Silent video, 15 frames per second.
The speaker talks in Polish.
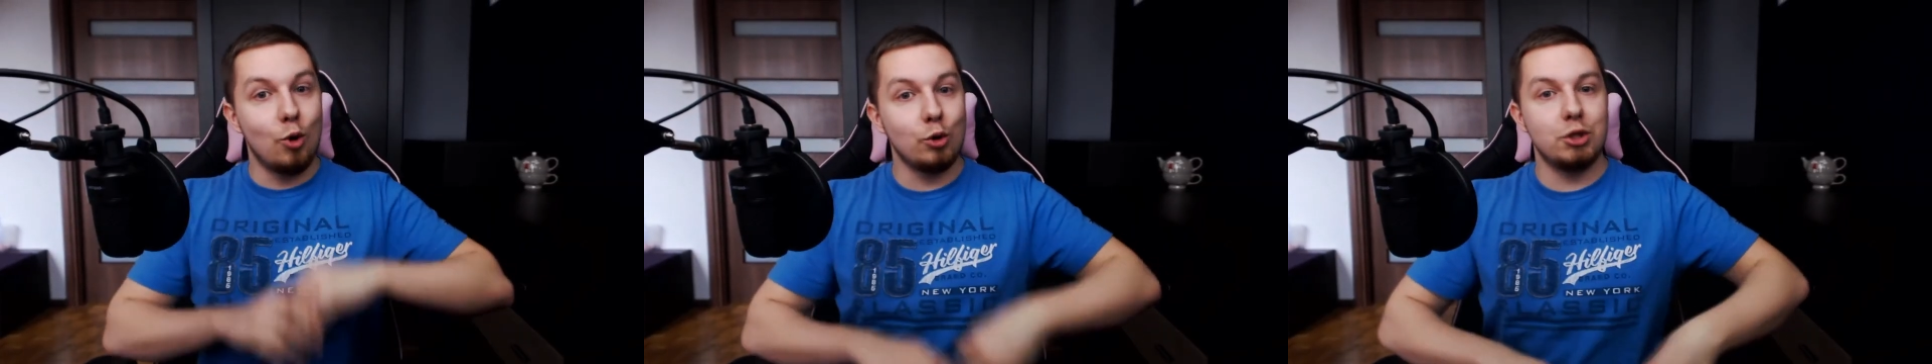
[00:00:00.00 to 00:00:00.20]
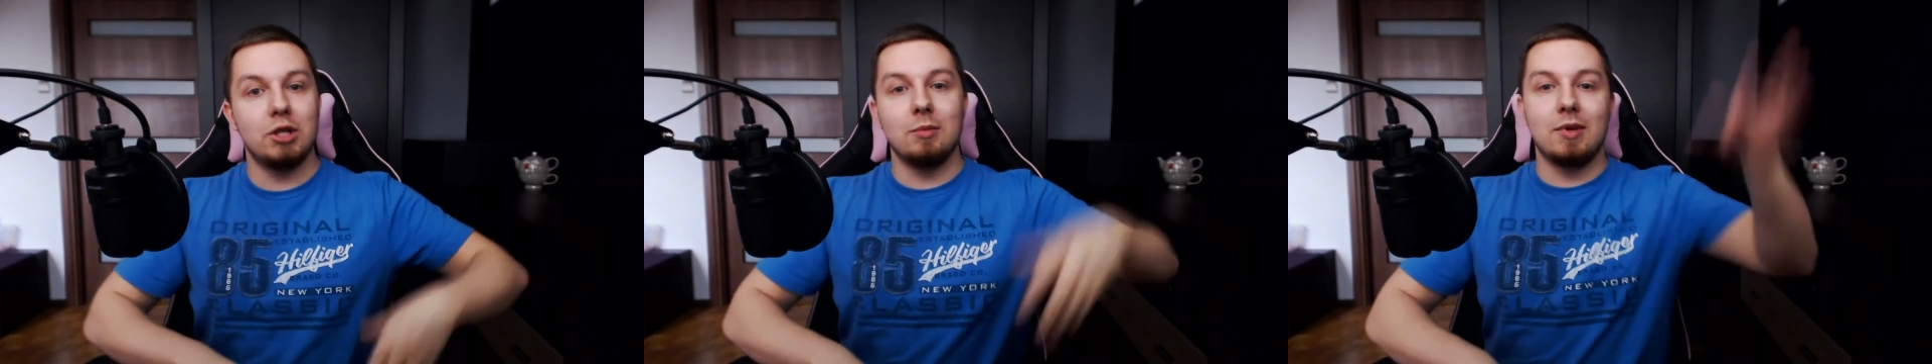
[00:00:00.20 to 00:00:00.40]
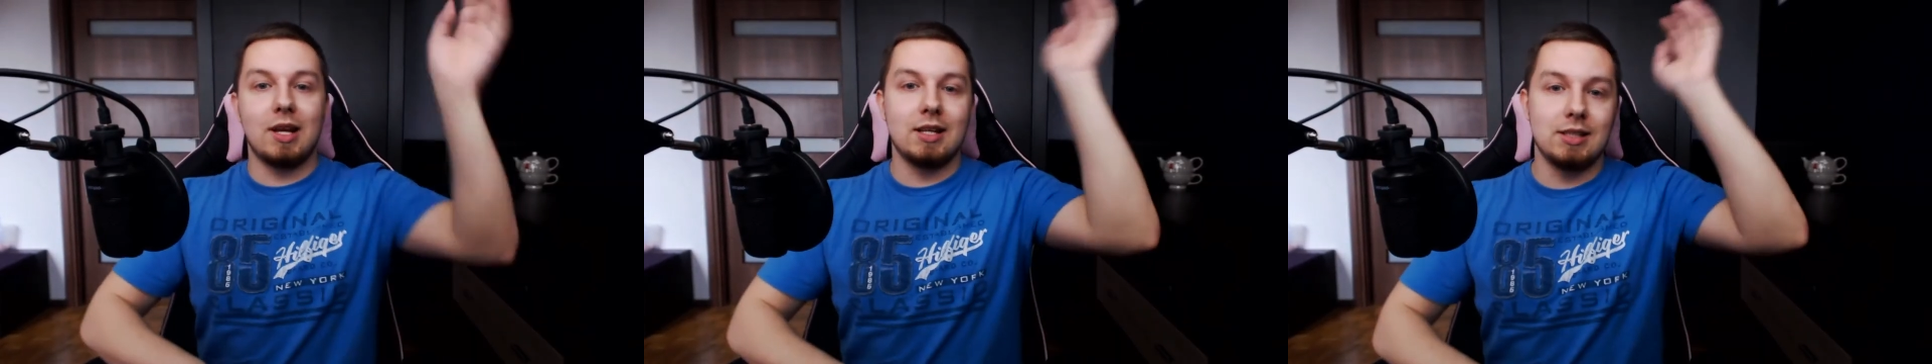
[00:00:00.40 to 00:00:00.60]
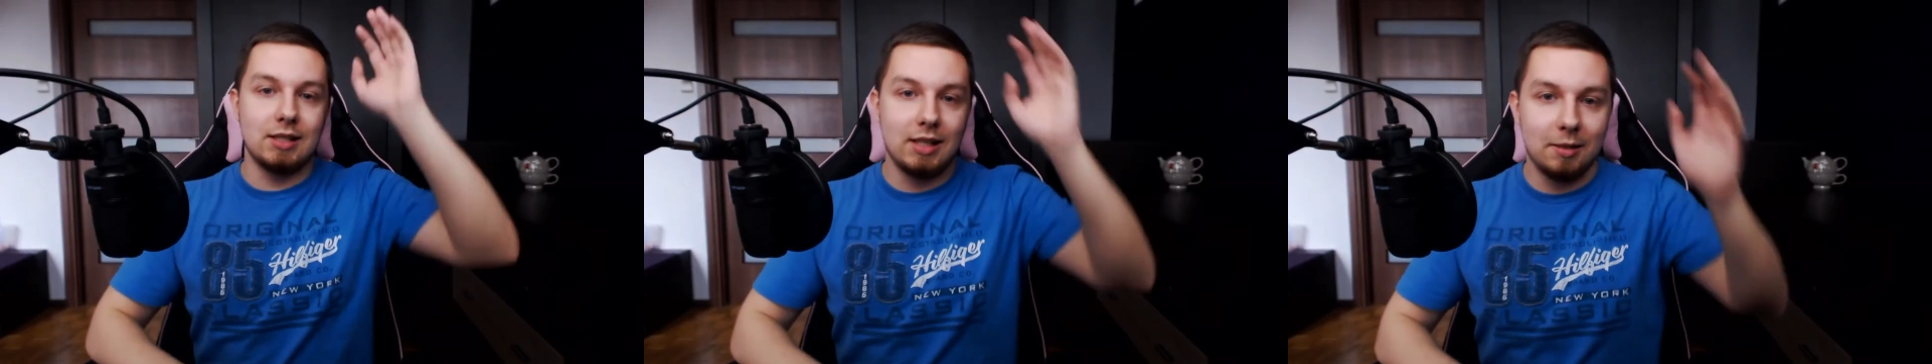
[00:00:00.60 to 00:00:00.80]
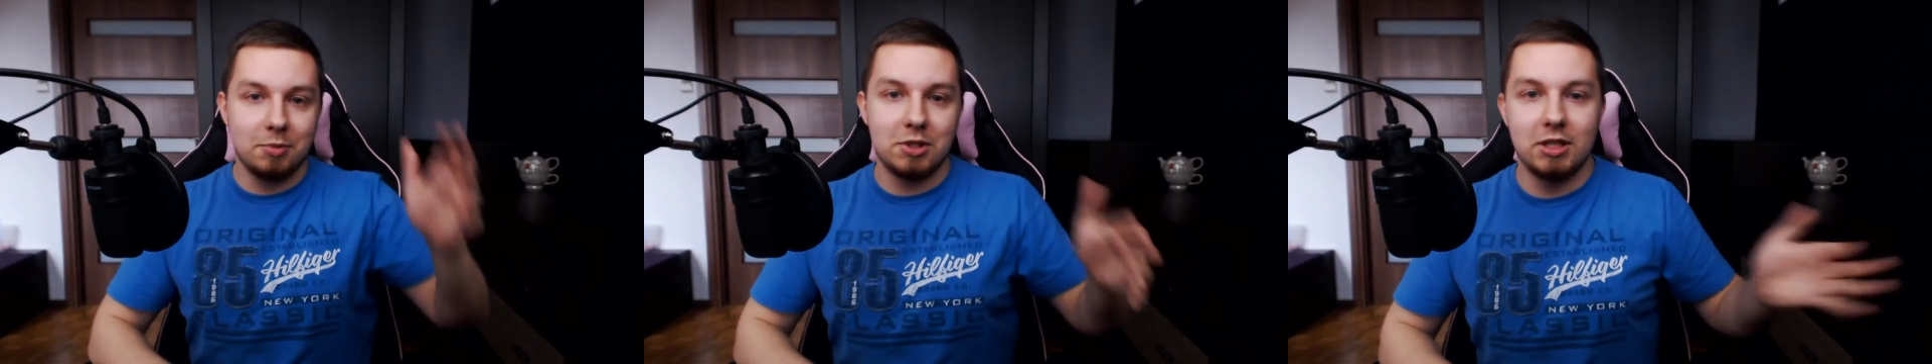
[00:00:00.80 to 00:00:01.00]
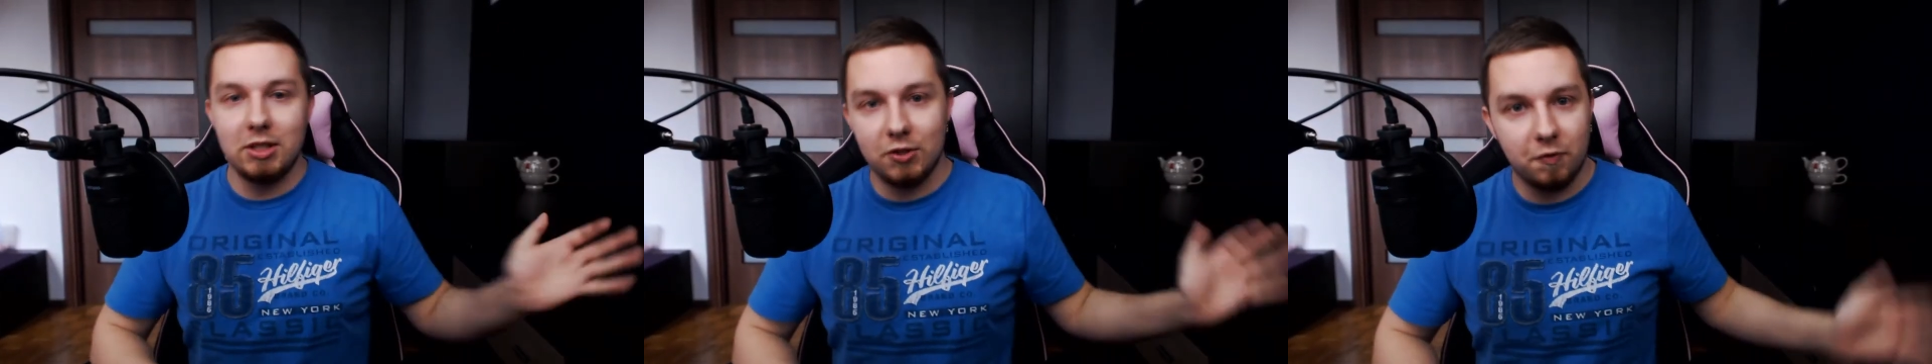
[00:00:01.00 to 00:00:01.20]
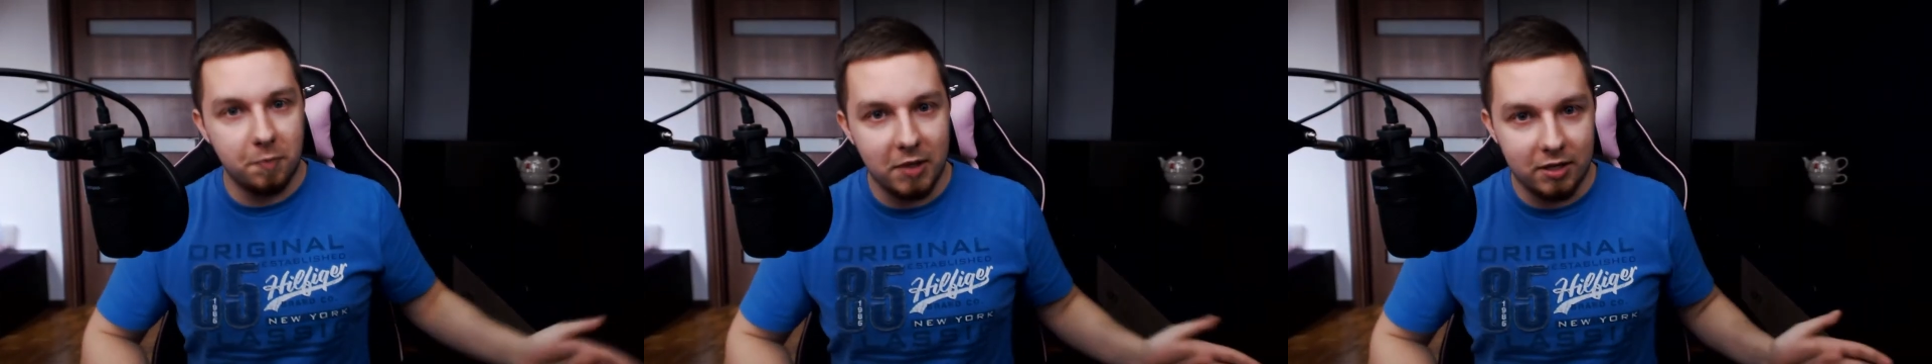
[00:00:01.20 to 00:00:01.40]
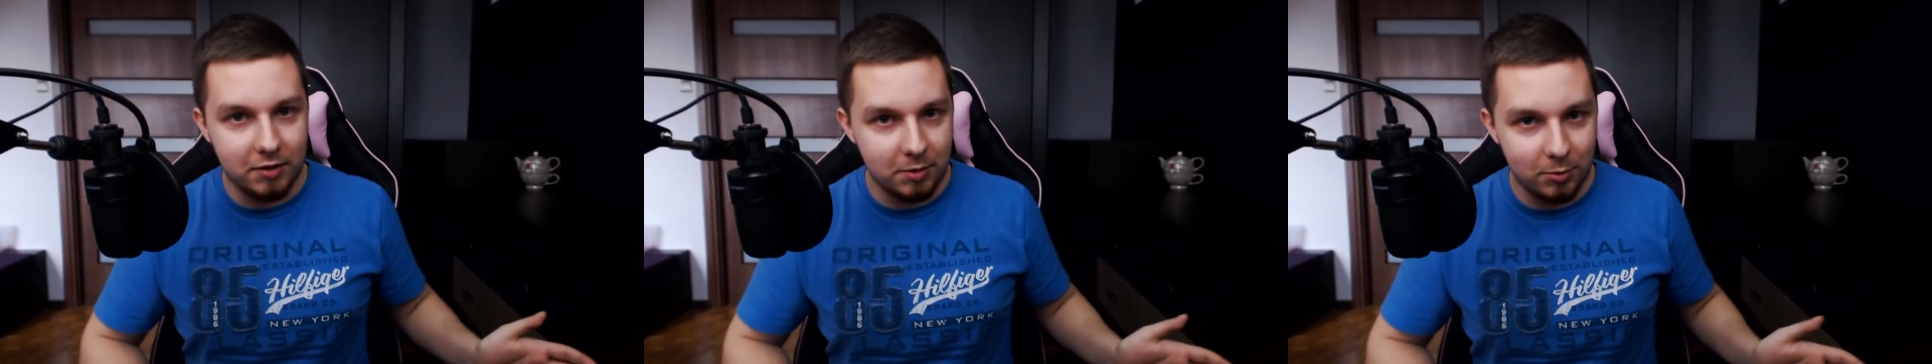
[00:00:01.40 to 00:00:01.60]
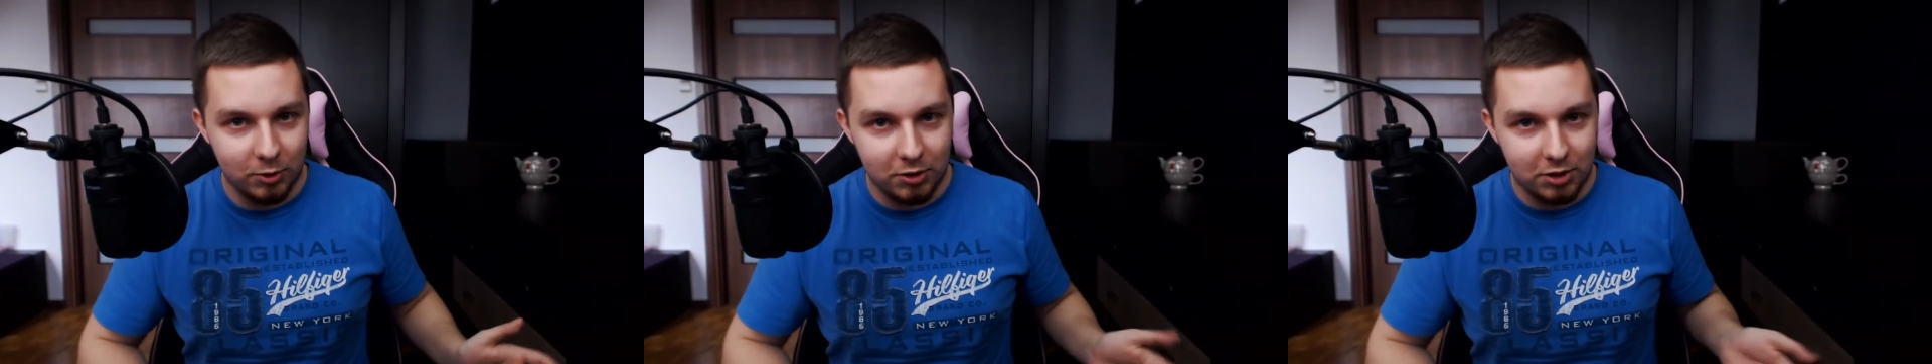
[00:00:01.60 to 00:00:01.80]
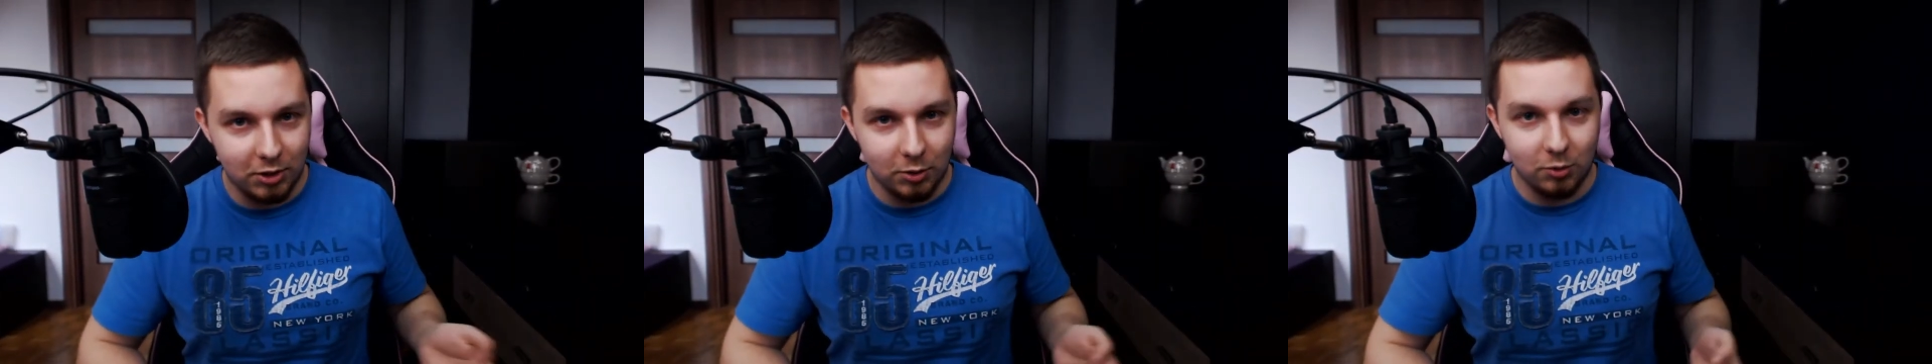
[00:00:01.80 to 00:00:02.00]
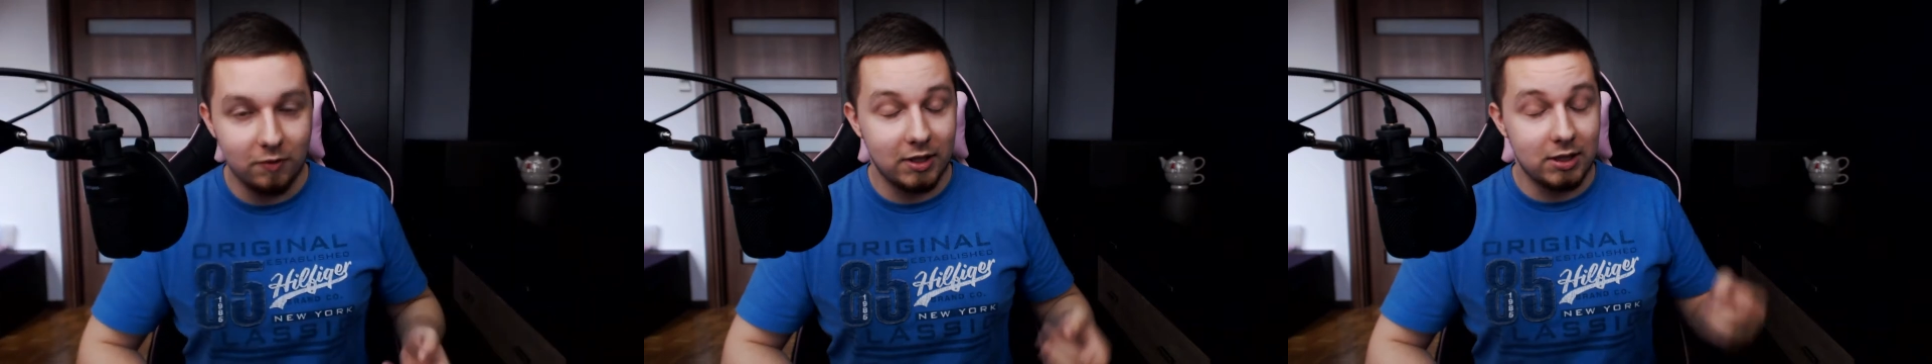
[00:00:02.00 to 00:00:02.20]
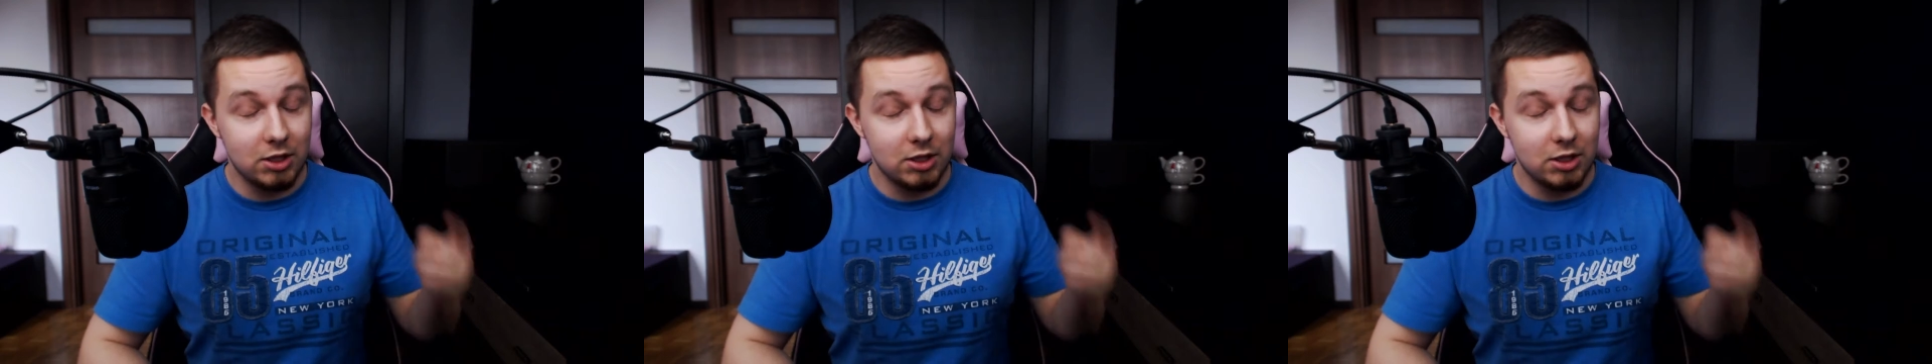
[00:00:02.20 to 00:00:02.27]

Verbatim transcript: 8 razy lepsze niż w pierwszym odcinku,